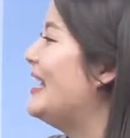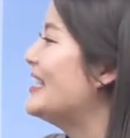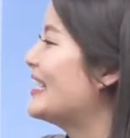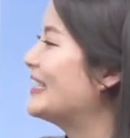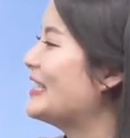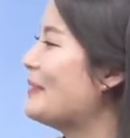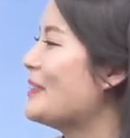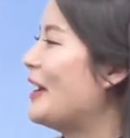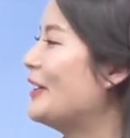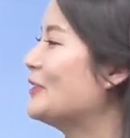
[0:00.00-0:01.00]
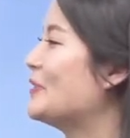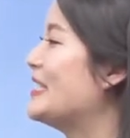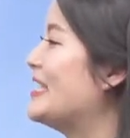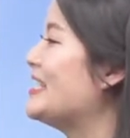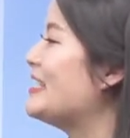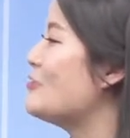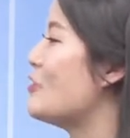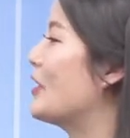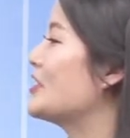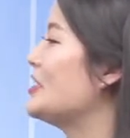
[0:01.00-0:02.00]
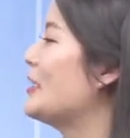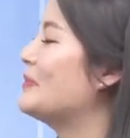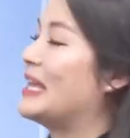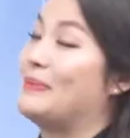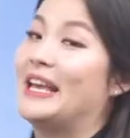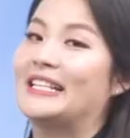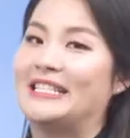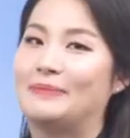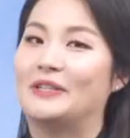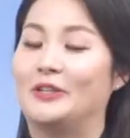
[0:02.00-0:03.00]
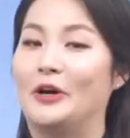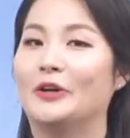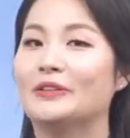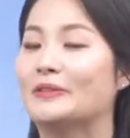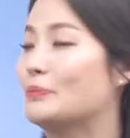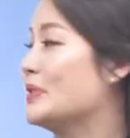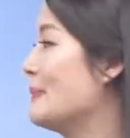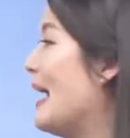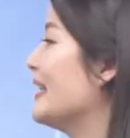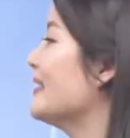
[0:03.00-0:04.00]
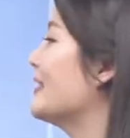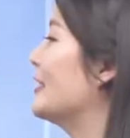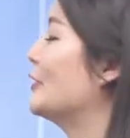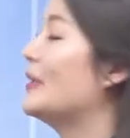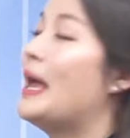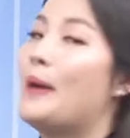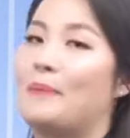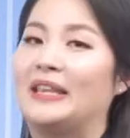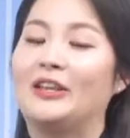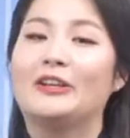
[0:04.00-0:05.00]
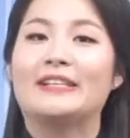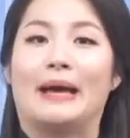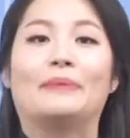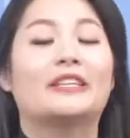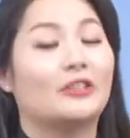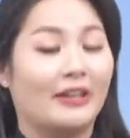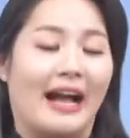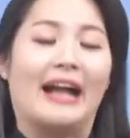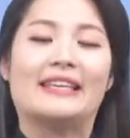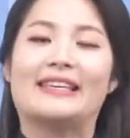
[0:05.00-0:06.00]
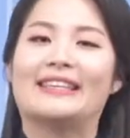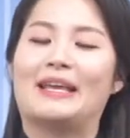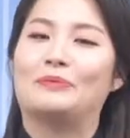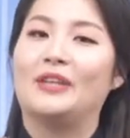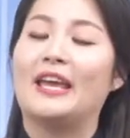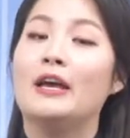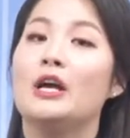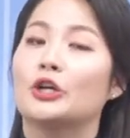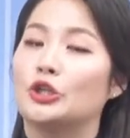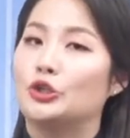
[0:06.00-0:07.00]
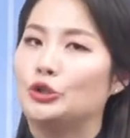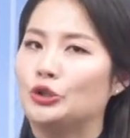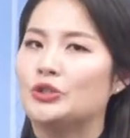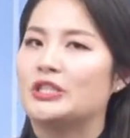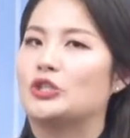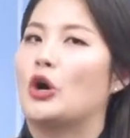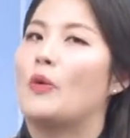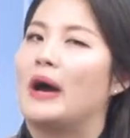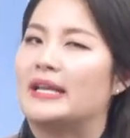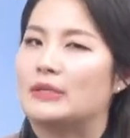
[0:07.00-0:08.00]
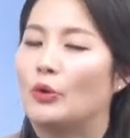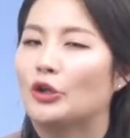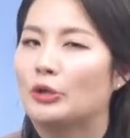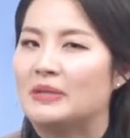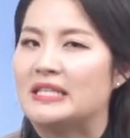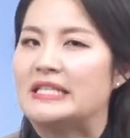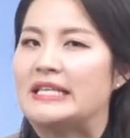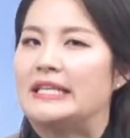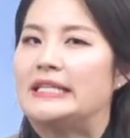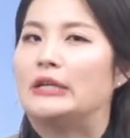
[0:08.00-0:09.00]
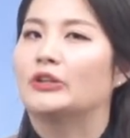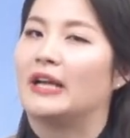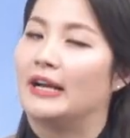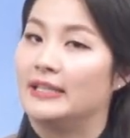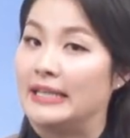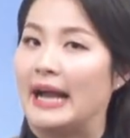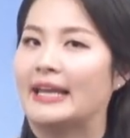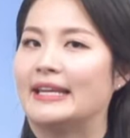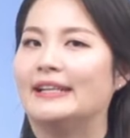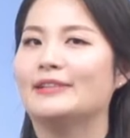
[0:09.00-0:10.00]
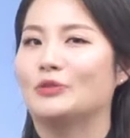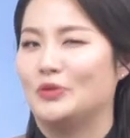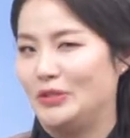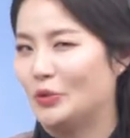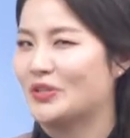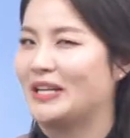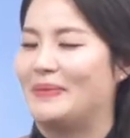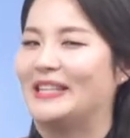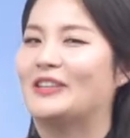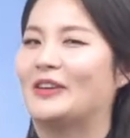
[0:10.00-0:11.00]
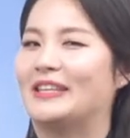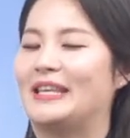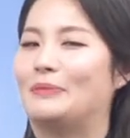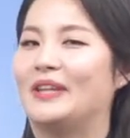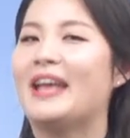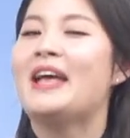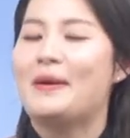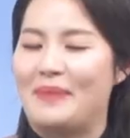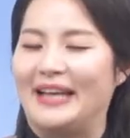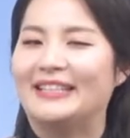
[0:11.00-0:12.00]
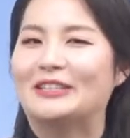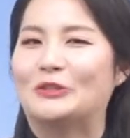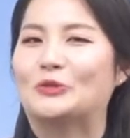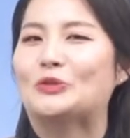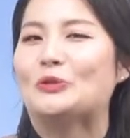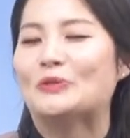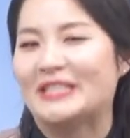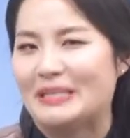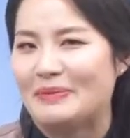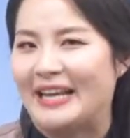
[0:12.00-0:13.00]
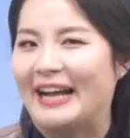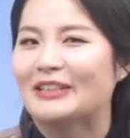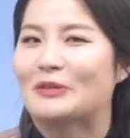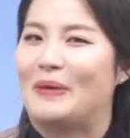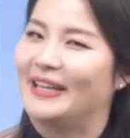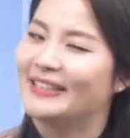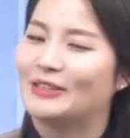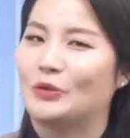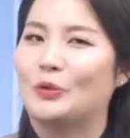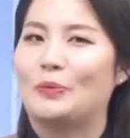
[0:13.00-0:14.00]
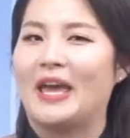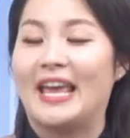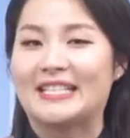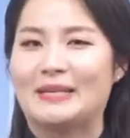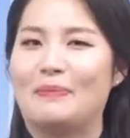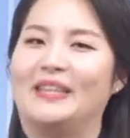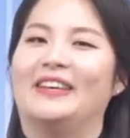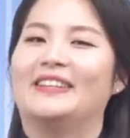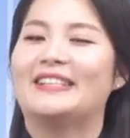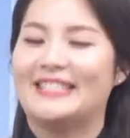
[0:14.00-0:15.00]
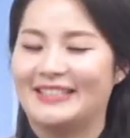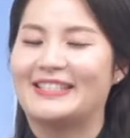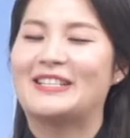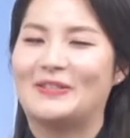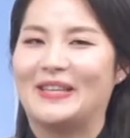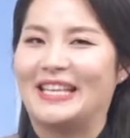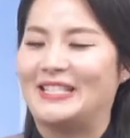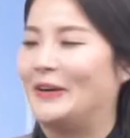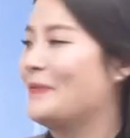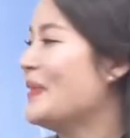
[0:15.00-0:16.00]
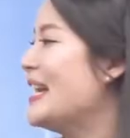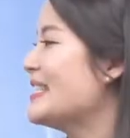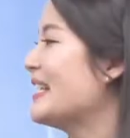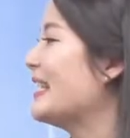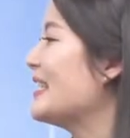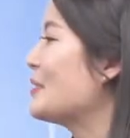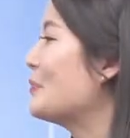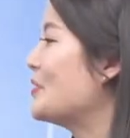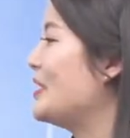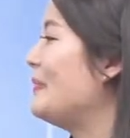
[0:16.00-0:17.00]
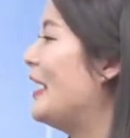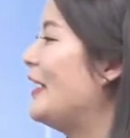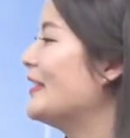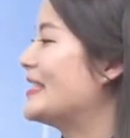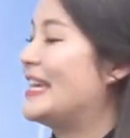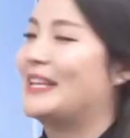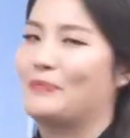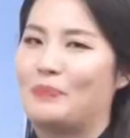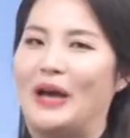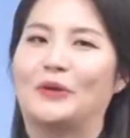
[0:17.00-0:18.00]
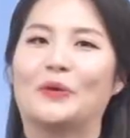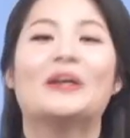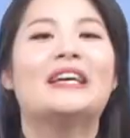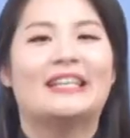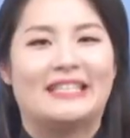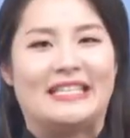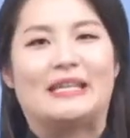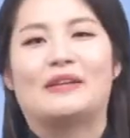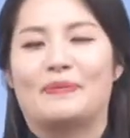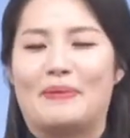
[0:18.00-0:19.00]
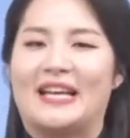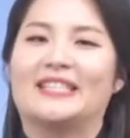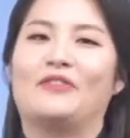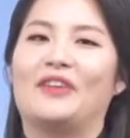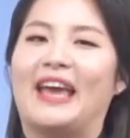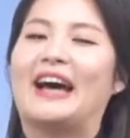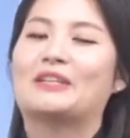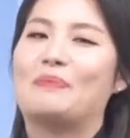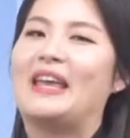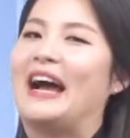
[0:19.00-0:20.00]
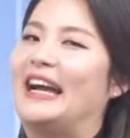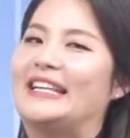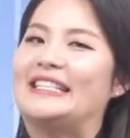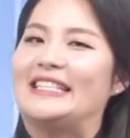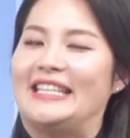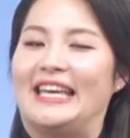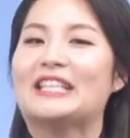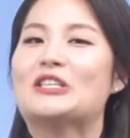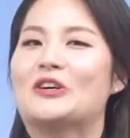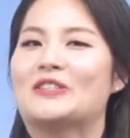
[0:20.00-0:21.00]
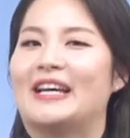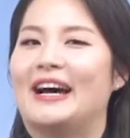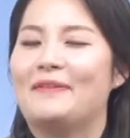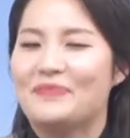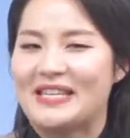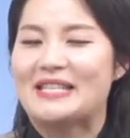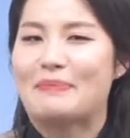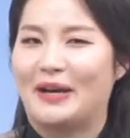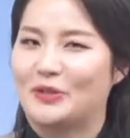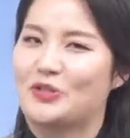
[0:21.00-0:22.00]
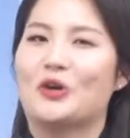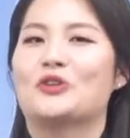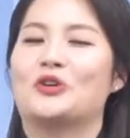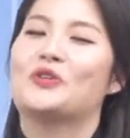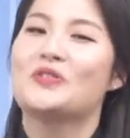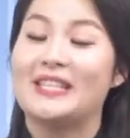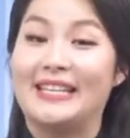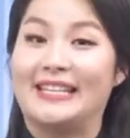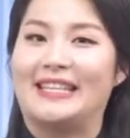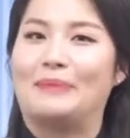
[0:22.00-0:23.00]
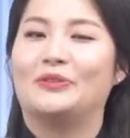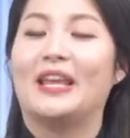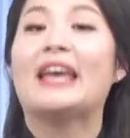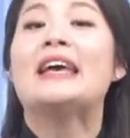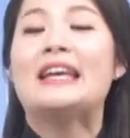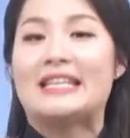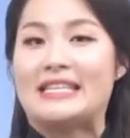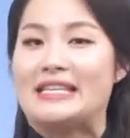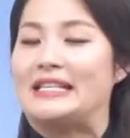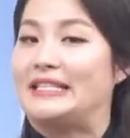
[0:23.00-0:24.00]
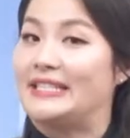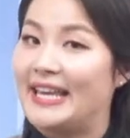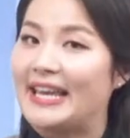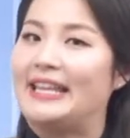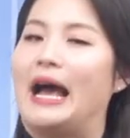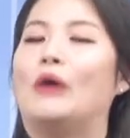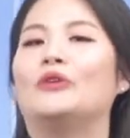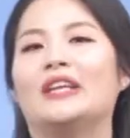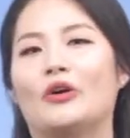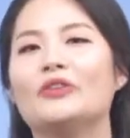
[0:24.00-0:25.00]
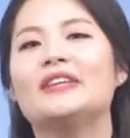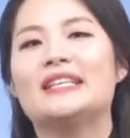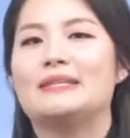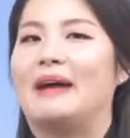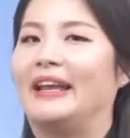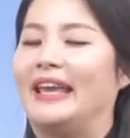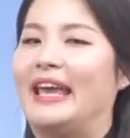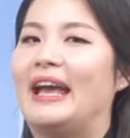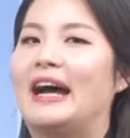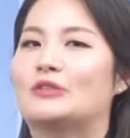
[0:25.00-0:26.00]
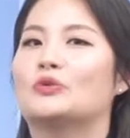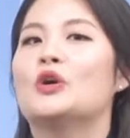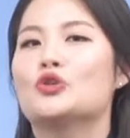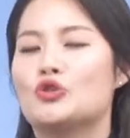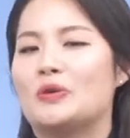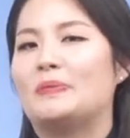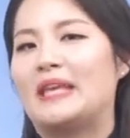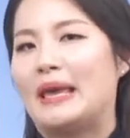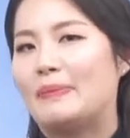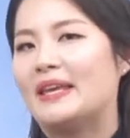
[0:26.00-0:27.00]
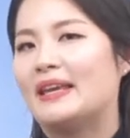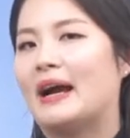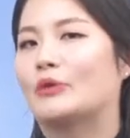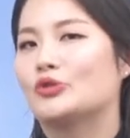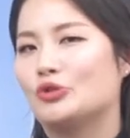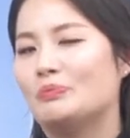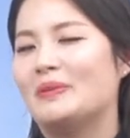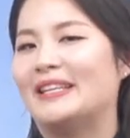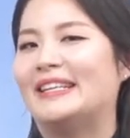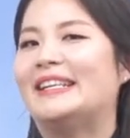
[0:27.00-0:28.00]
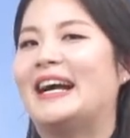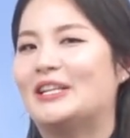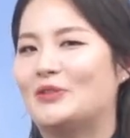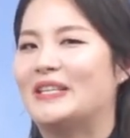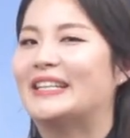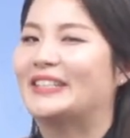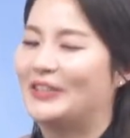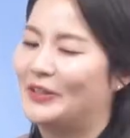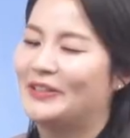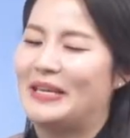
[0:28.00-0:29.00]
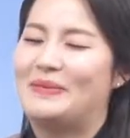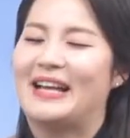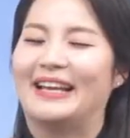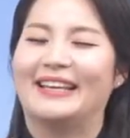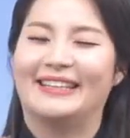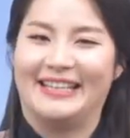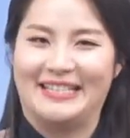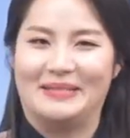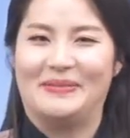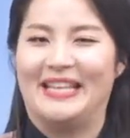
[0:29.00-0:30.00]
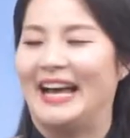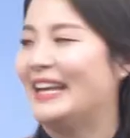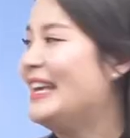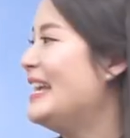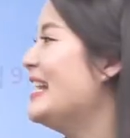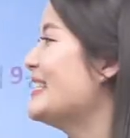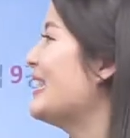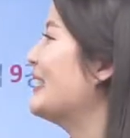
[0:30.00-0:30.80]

자, 그러면 우리 최신 유형 시험 대비 핵심 그런 이제 많은 그런 패턴을 담은 그런 강의이기 때문에 그리고 이제 저와 이제 원어민이 이제 이런 강, 이 강의를 또 이 도서를 만들었기 때문에 많은 또 꿀팁이랑 또 많은 또 핵심 패턴을 이제 드릴 수 있겠죠. 자, 계속 보시면 이제 바로 이 Certificat B Eins의 저작인 바로 저 정유진이기 때문에 이 이제 책에 나오는 컨텐츠 맞게 아주 예비하고 준비를 할 수 있는 그런 대비 강의가 되겠습니다. 자,